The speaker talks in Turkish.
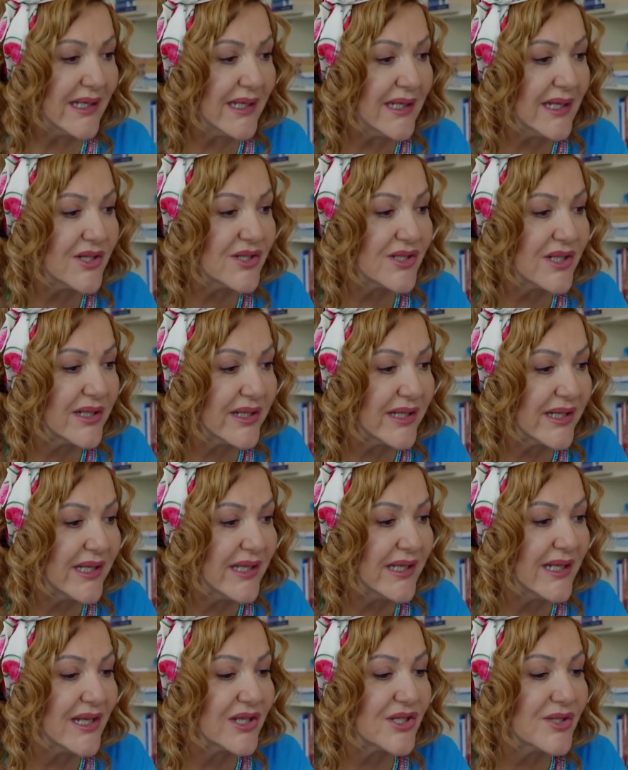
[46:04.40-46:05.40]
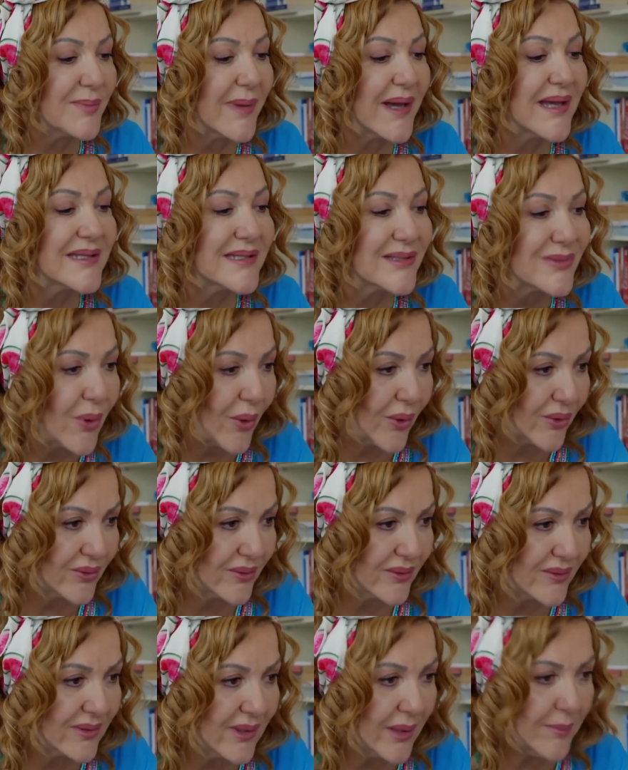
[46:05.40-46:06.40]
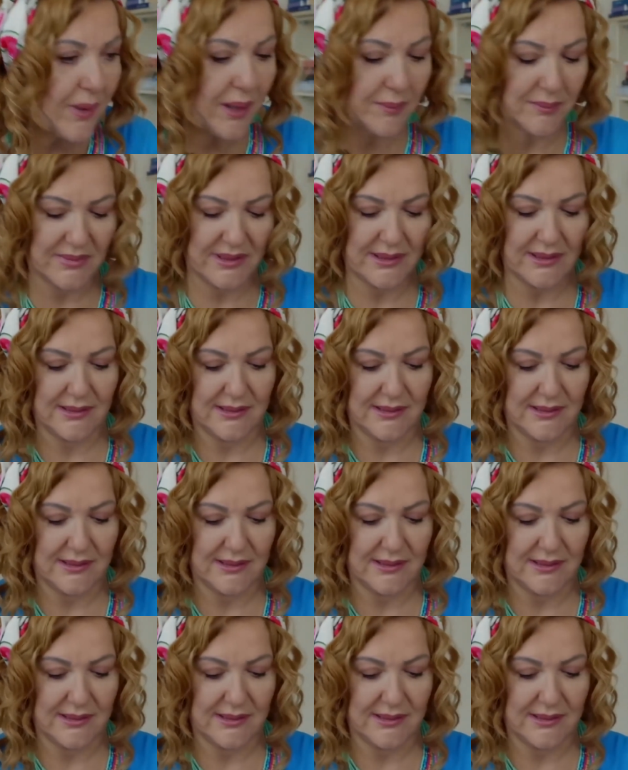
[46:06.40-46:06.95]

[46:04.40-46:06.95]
İyileşir iyileşmez dön. Tamam mı